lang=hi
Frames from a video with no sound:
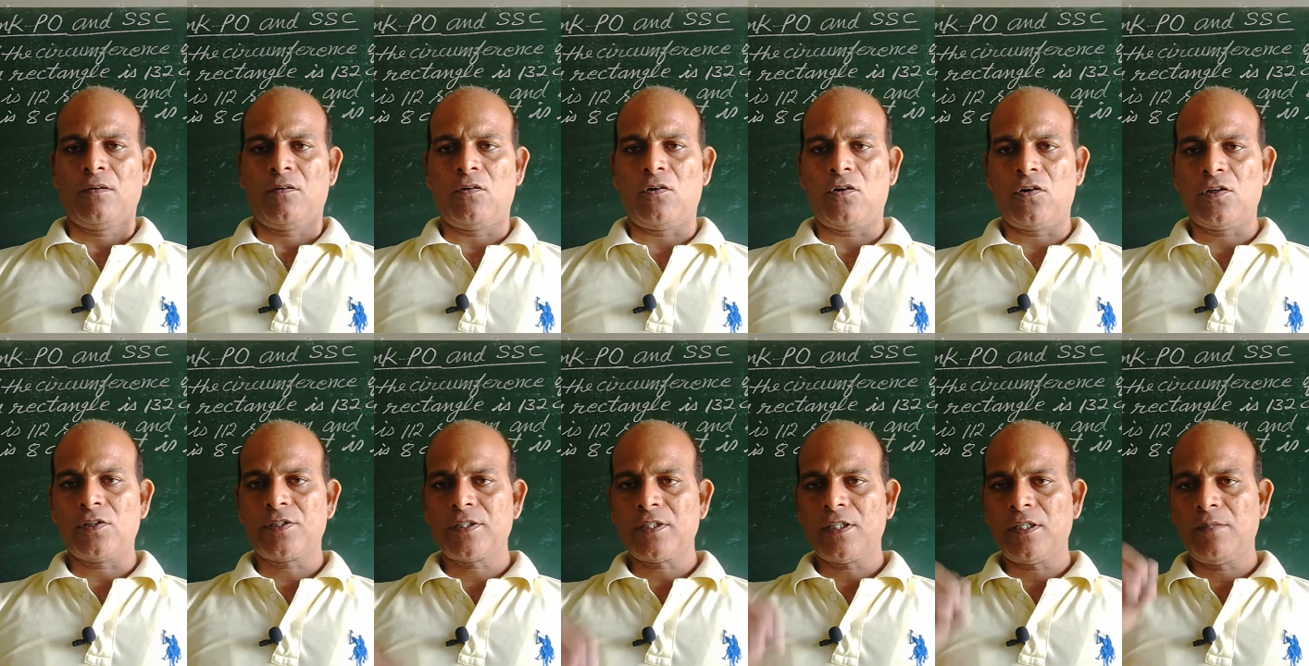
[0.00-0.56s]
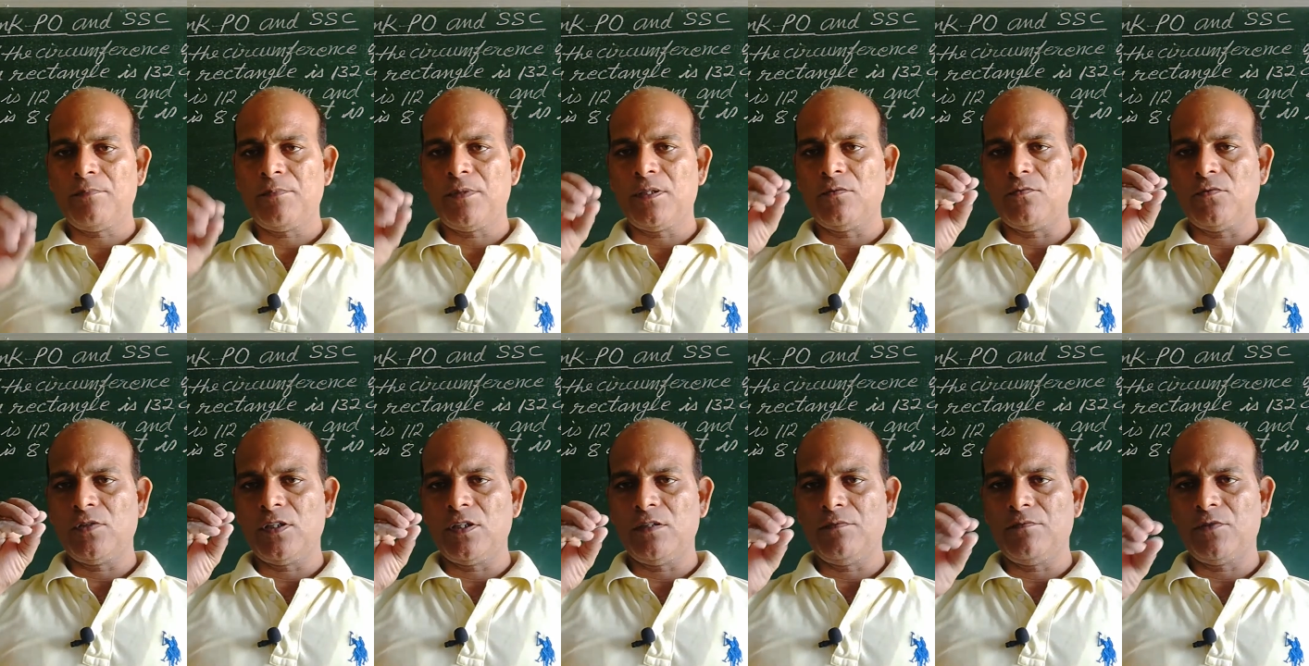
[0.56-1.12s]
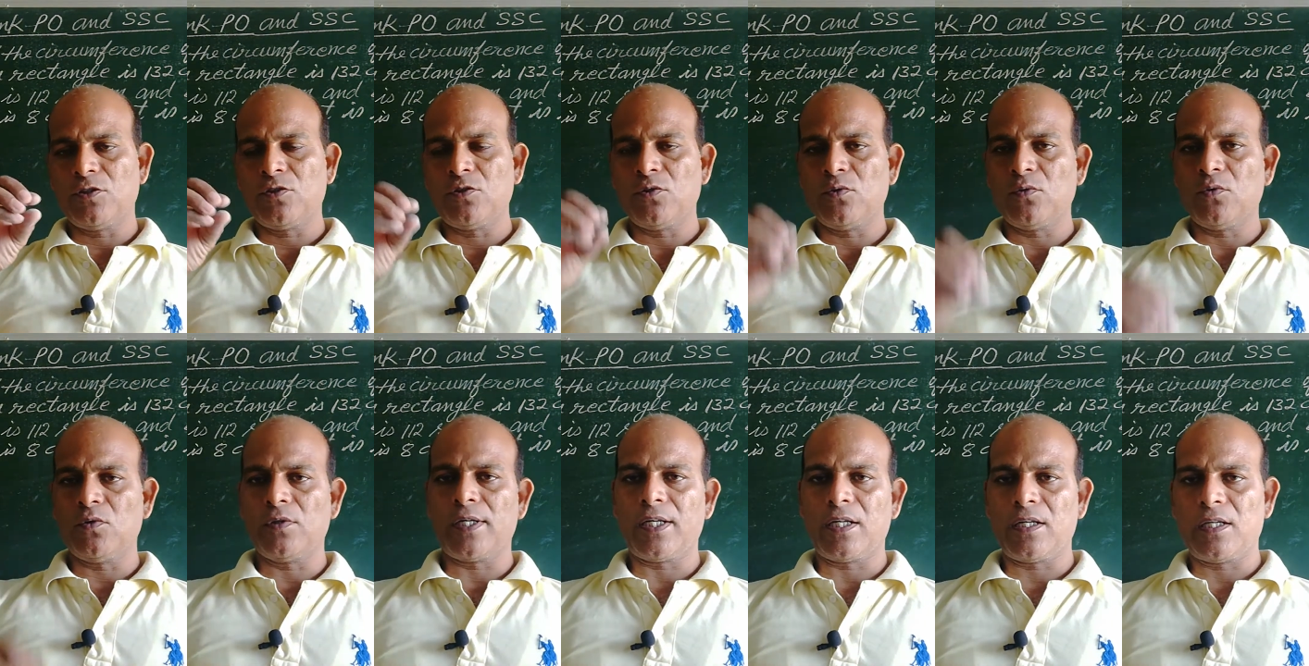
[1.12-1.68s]
हॉस्टल में उन्हीं बच्चों
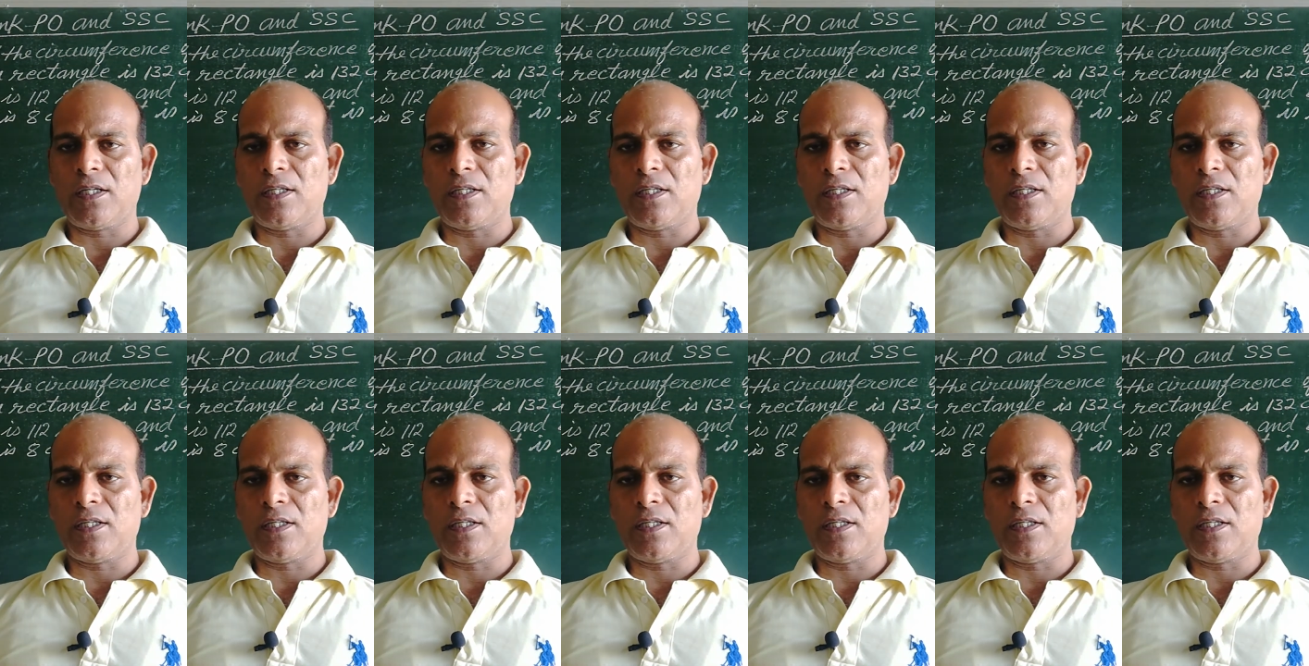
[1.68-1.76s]
को रखा